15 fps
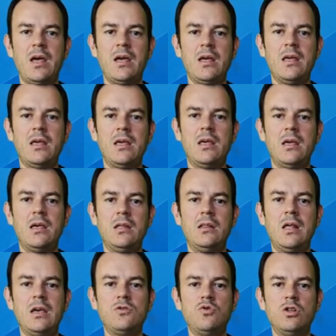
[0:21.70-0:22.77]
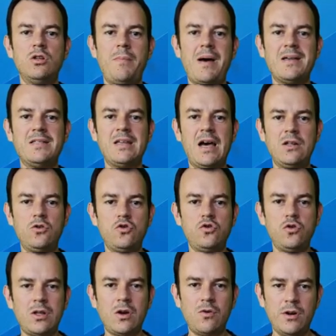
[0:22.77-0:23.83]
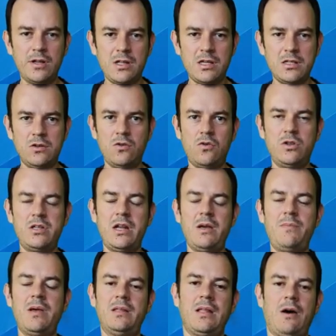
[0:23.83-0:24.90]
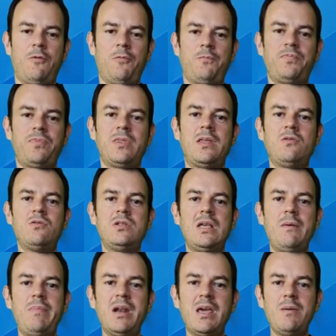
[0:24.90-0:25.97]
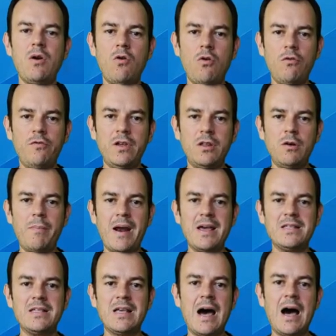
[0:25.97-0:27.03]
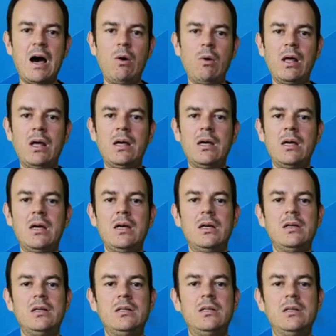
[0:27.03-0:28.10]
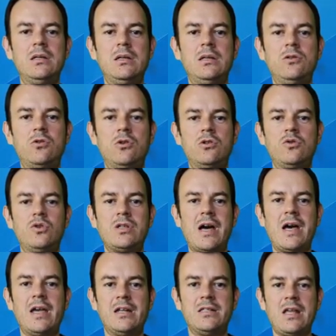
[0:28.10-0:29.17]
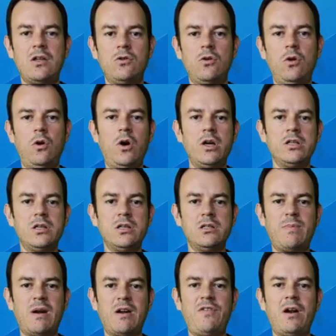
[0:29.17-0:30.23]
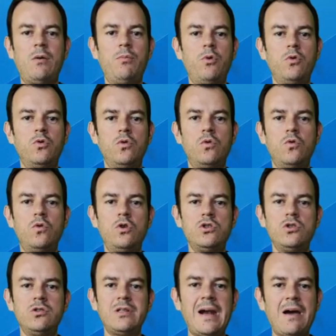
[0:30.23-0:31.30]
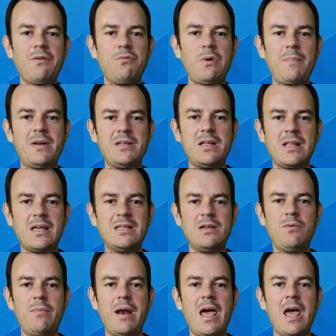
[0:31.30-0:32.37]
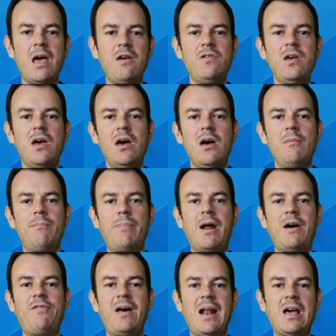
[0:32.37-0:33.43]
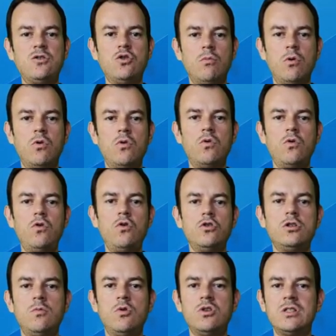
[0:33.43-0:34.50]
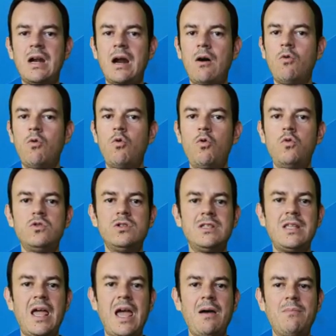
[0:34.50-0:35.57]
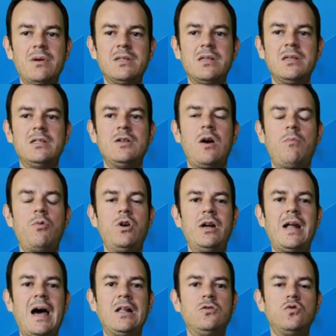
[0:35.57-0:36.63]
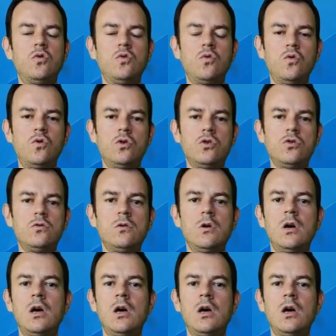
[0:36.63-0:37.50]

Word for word: E desde o ano passado eu estou na coordenação do curso de engenharia ambiental. Então, sempre que me convidam para essa aula, de introduções a carreiras tecnológicas para falar um pouco do curso. Eu trago uma apresentação breve para falar sobre o curso, mostrar alguns temas que são abordados no curso,